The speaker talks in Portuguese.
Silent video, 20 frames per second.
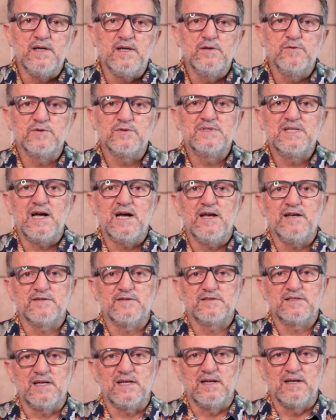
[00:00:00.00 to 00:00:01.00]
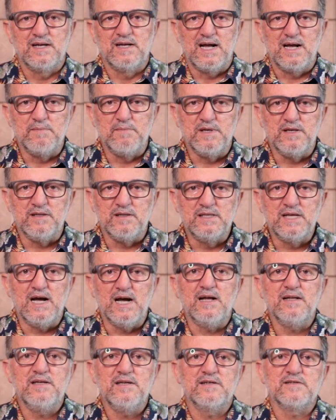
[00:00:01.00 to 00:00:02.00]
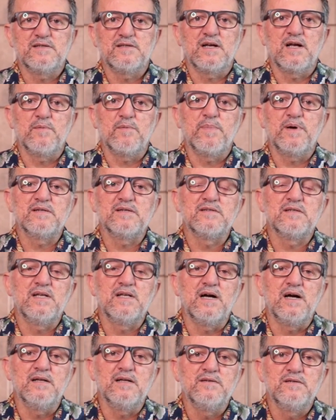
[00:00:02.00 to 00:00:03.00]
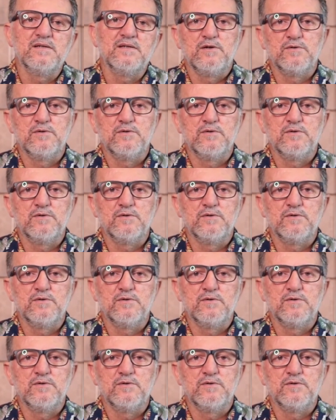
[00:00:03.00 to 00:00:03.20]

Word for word: ele nos dá esta habilidade e esta capacidade